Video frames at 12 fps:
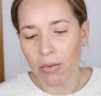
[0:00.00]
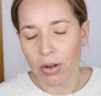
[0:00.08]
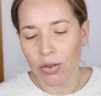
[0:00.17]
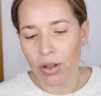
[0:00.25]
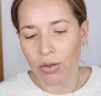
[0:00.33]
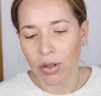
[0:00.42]

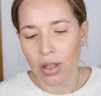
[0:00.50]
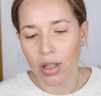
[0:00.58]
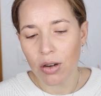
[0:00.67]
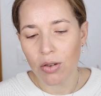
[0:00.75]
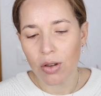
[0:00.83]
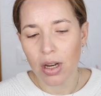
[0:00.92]
Bueno, ya
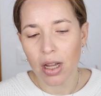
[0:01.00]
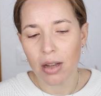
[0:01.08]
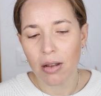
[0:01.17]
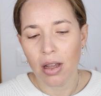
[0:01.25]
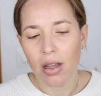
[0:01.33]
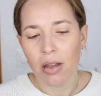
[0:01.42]
ustedes lo
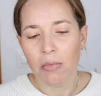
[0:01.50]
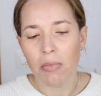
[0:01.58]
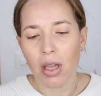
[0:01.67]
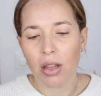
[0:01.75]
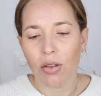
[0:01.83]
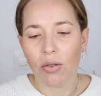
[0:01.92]
irán
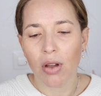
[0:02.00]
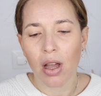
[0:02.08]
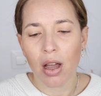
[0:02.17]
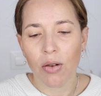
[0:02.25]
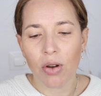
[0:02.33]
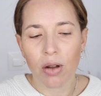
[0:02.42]
viendo
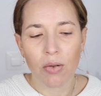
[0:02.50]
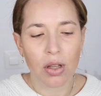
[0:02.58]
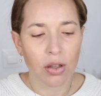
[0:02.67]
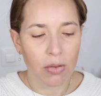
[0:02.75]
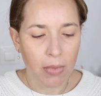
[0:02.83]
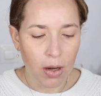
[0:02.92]
ahora
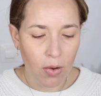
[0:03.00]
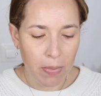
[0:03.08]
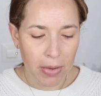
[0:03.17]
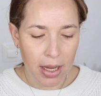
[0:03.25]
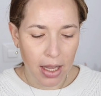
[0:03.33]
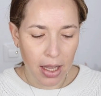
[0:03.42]
cuando me lo
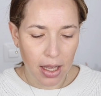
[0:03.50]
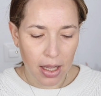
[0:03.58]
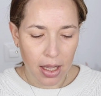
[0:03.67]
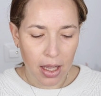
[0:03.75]
aplique.